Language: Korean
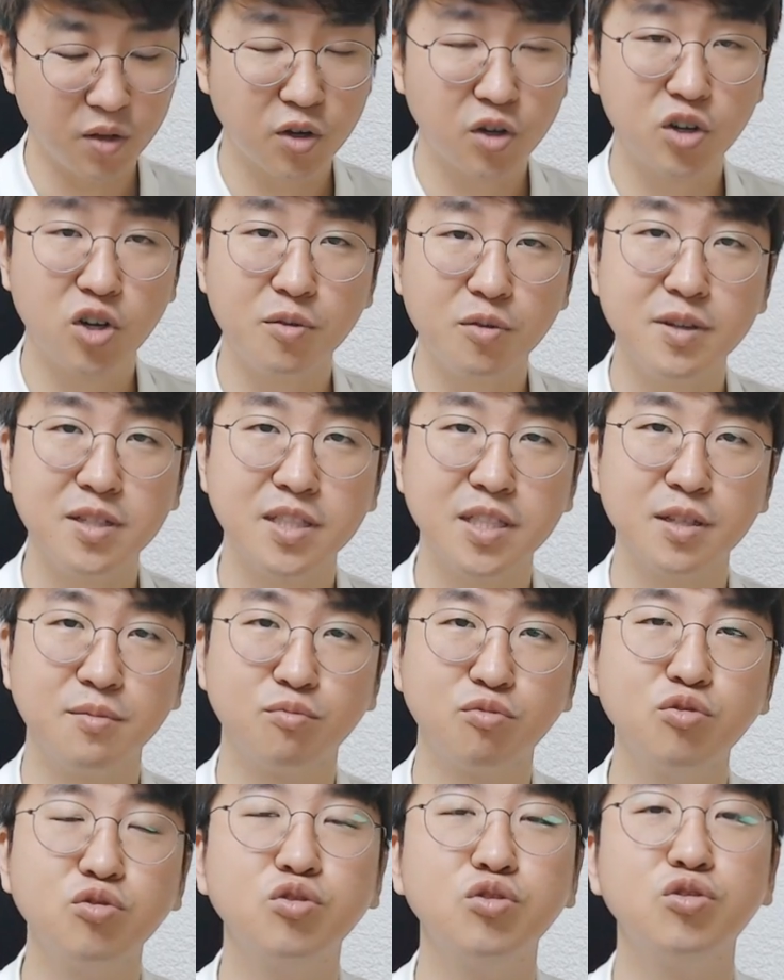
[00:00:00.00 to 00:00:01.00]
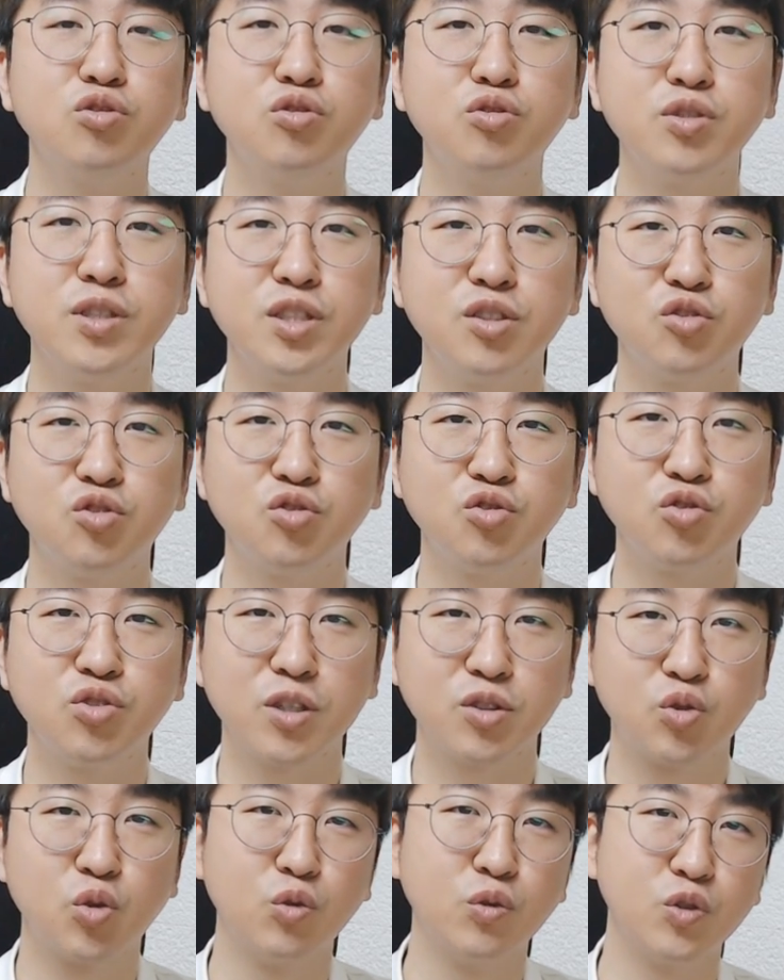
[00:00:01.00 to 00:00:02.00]
그러면 이제
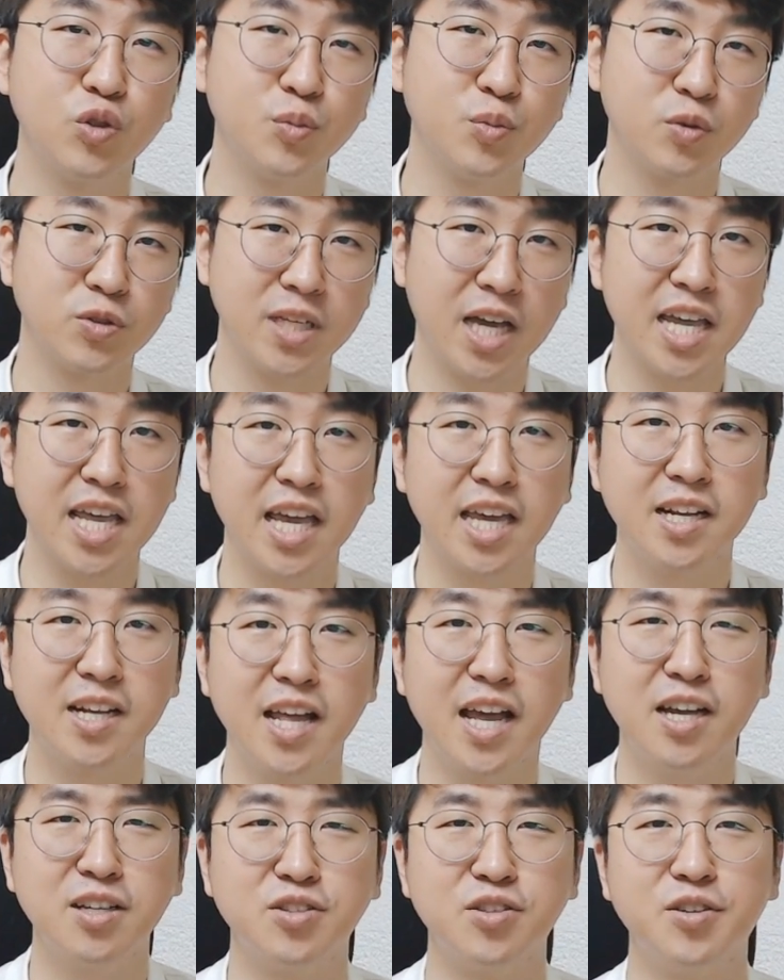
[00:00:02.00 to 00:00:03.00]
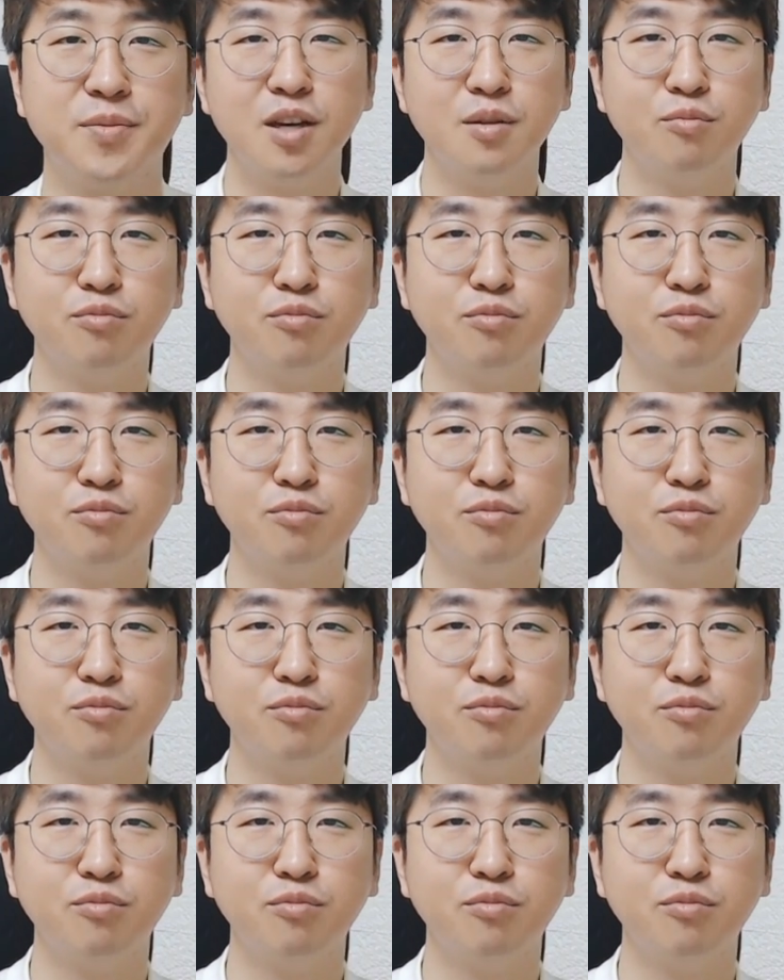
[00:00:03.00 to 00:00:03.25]
무술일주의 좋은 점도 제가 얘기를 해야죠.